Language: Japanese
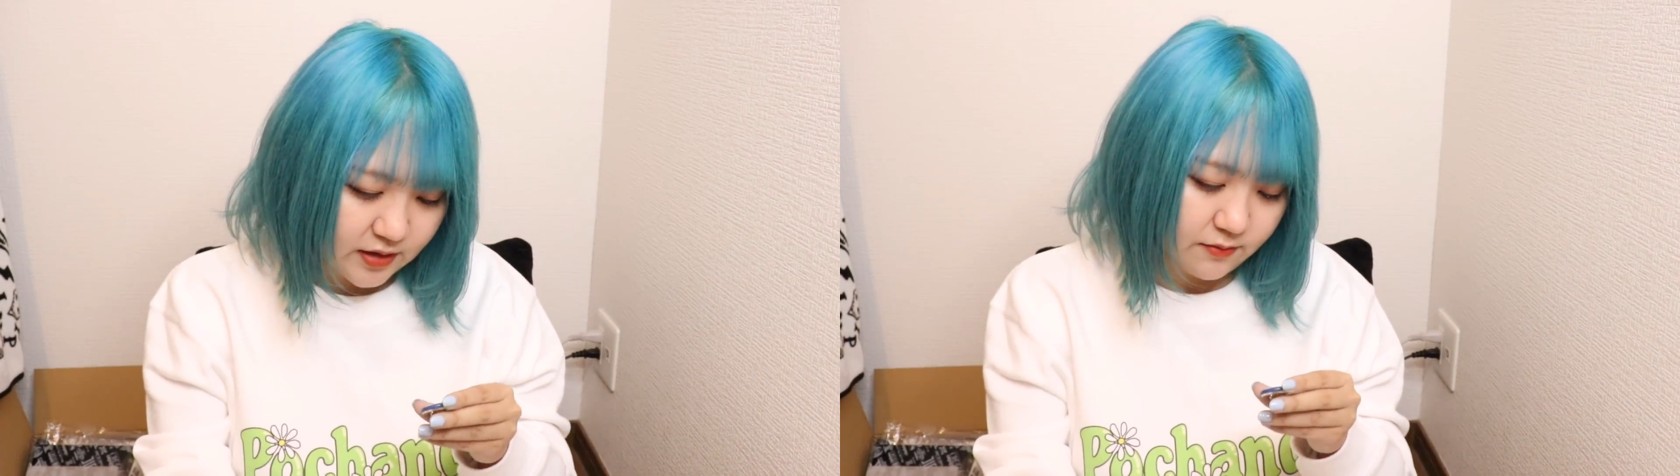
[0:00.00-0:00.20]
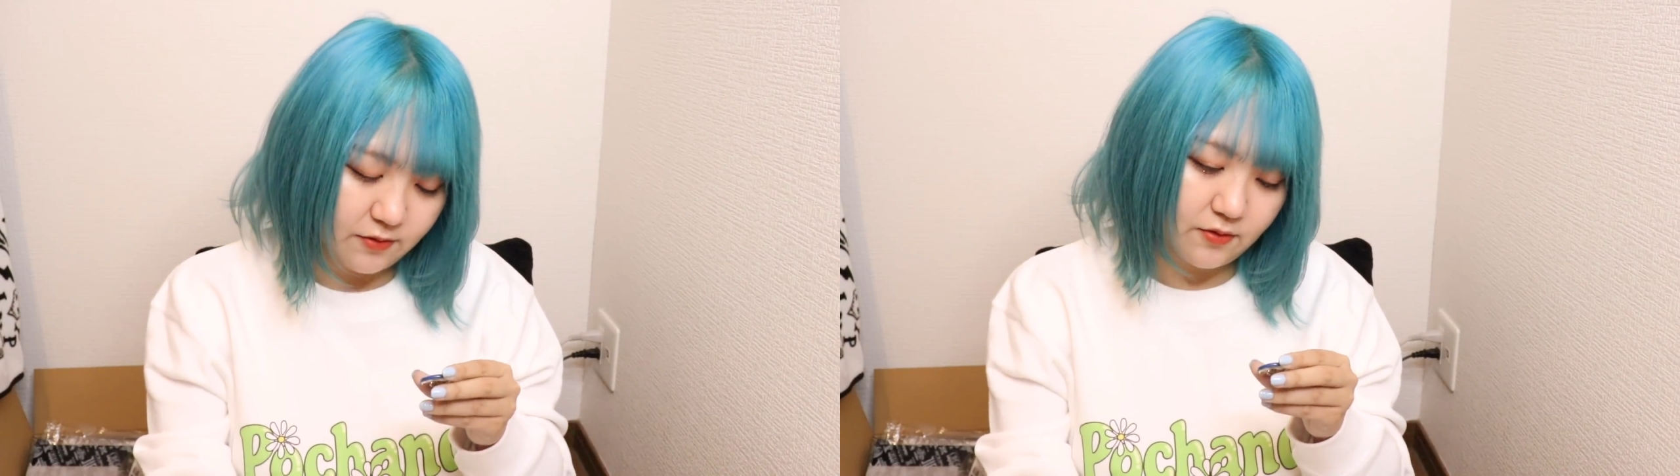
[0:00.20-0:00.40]

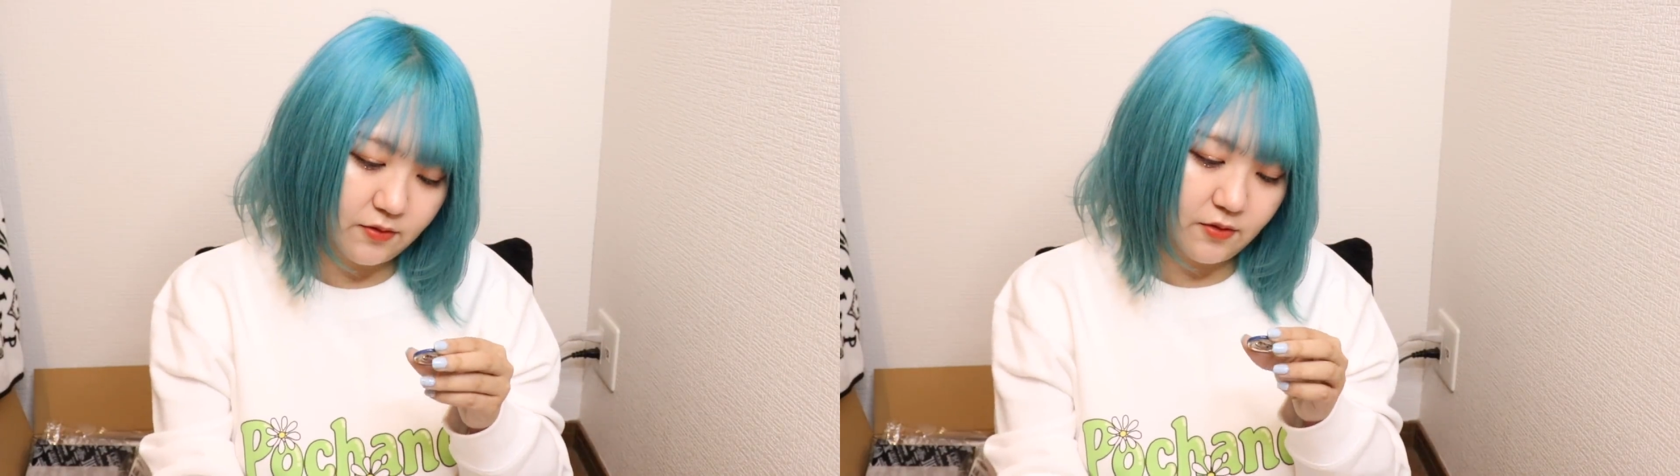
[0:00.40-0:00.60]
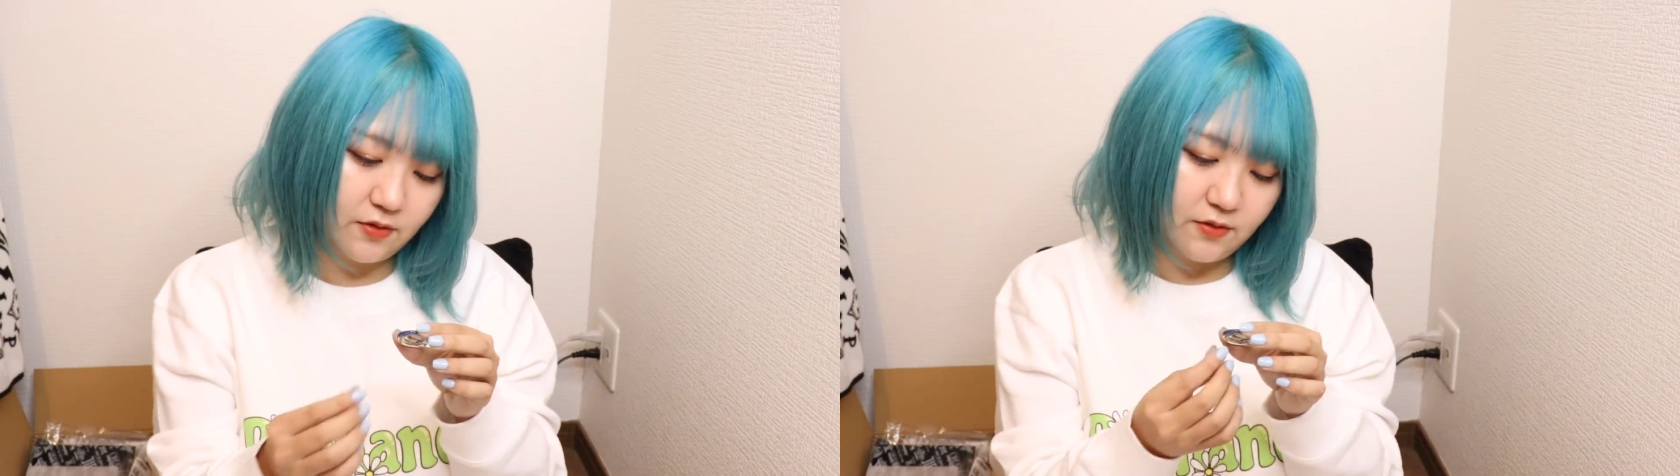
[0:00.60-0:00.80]
多分。
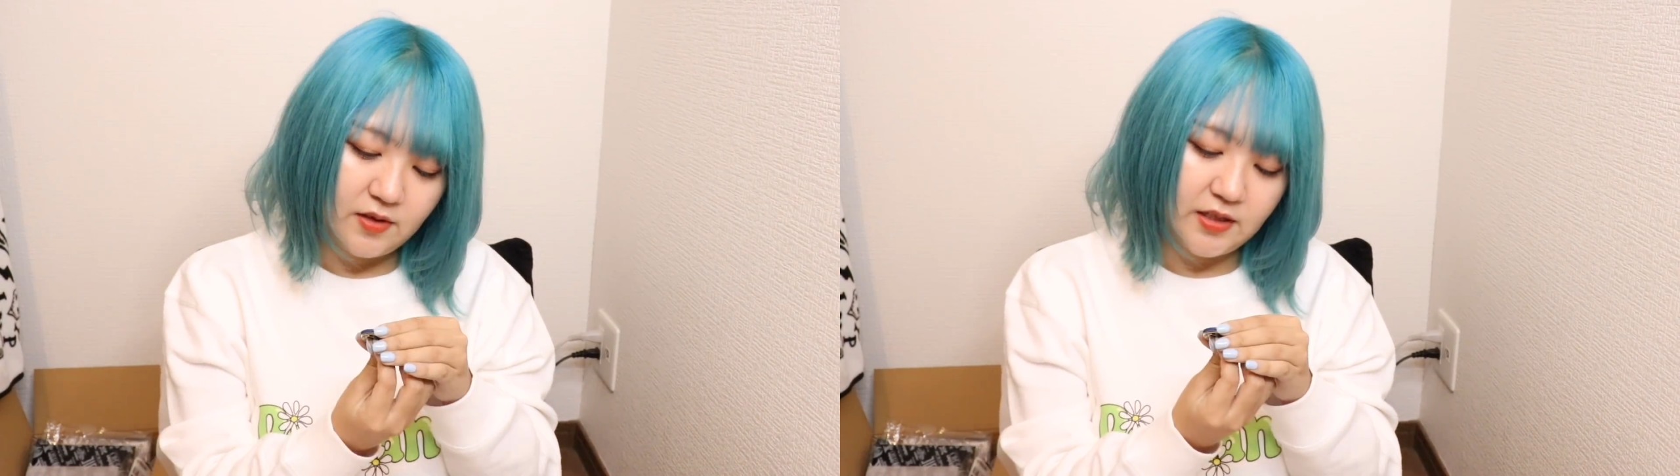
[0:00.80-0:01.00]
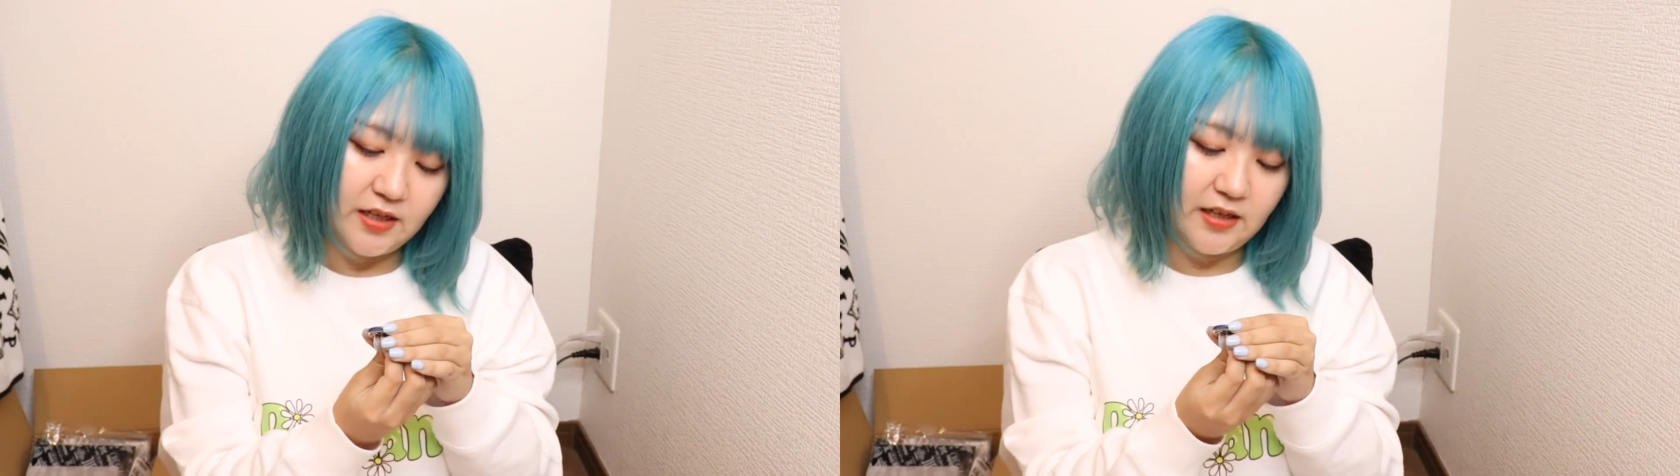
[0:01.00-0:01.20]
この
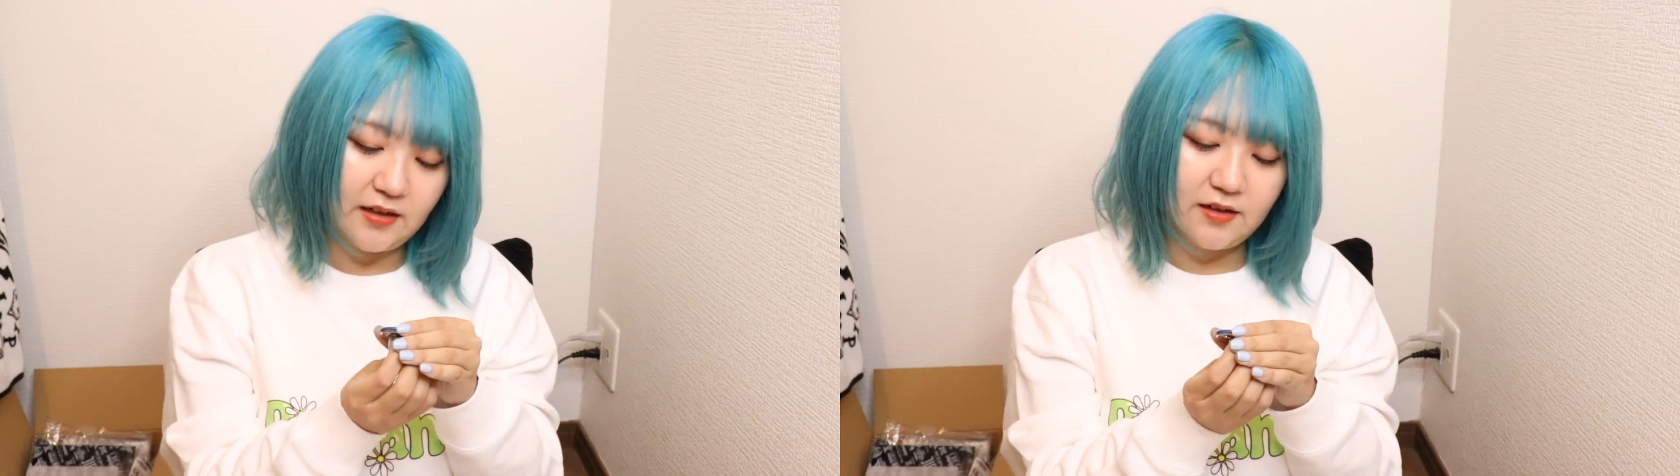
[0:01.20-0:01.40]
サイン